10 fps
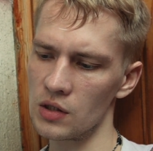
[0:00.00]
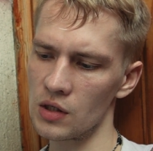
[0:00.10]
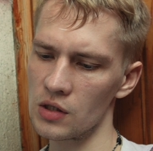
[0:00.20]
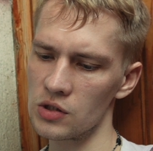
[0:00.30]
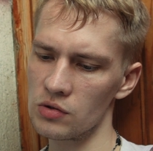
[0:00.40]
и
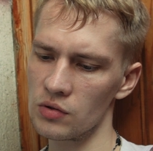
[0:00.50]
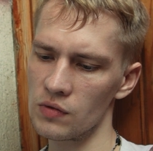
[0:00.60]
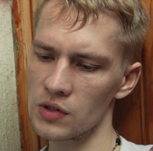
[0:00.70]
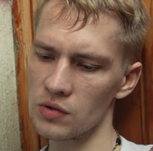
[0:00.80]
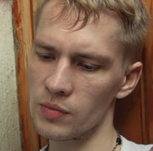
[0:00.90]

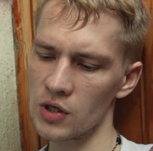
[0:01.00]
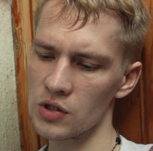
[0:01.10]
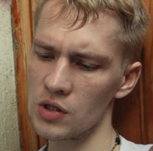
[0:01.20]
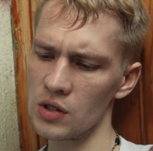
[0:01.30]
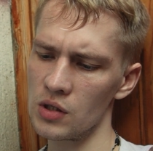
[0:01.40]
накачивают вас
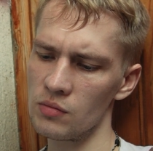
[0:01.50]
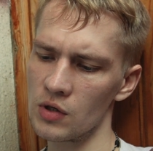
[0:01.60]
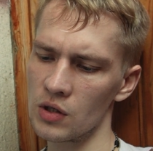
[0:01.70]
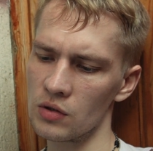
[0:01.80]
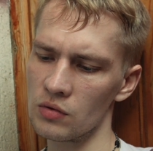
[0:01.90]

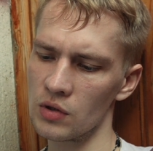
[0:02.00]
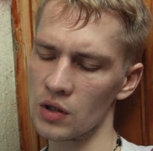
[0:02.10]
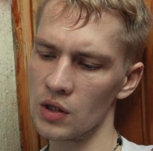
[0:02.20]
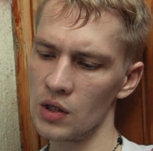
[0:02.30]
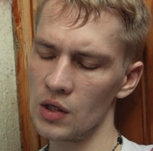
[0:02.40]
упражнениями,
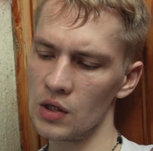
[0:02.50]
которые